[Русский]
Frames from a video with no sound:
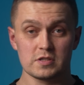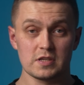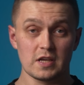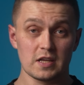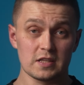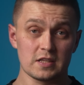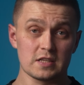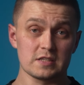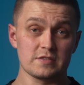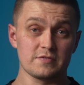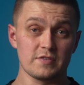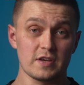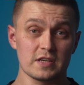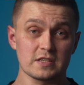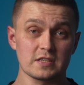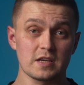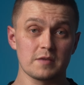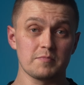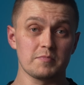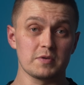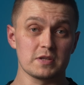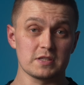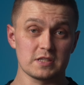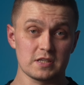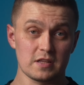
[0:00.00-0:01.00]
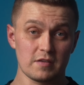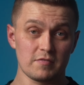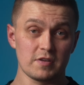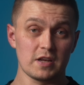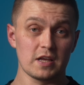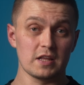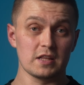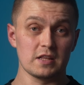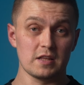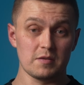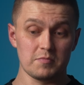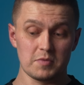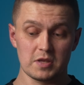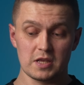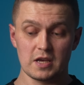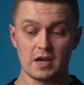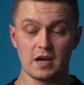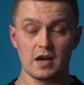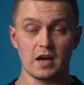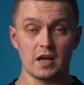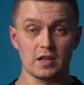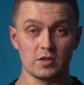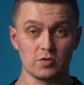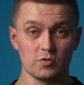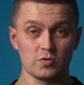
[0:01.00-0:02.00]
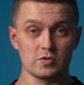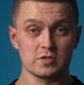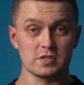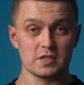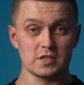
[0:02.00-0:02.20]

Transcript: есть эта связка представляет для меня одно